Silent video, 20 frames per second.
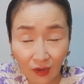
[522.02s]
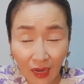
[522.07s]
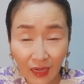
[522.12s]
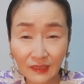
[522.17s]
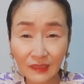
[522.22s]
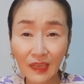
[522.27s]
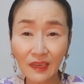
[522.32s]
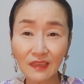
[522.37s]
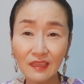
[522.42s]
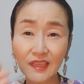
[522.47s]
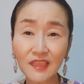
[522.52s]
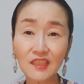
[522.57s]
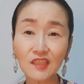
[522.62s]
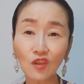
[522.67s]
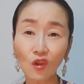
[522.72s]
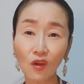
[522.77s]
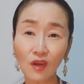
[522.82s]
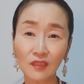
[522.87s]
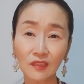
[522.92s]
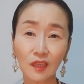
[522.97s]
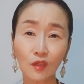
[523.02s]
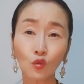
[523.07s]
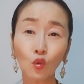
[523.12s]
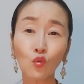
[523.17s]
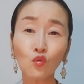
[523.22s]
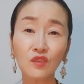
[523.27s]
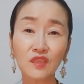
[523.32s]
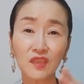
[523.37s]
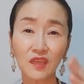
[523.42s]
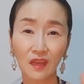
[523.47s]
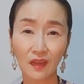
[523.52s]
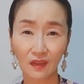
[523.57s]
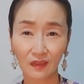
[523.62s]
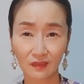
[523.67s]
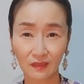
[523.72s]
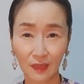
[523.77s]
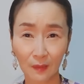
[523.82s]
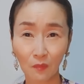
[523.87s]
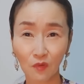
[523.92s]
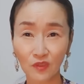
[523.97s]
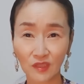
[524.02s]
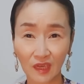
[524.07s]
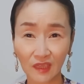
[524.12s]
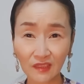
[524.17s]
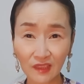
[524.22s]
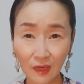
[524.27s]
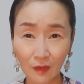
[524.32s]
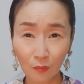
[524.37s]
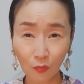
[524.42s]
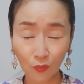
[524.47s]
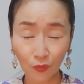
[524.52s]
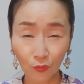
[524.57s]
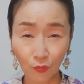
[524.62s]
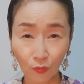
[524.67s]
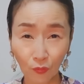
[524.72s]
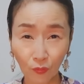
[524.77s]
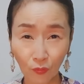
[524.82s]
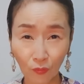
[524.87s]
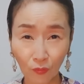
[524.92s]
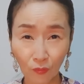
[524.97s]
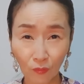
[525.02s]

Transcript: 하나를 인정할 때 동시에 나머지 하나가 보이고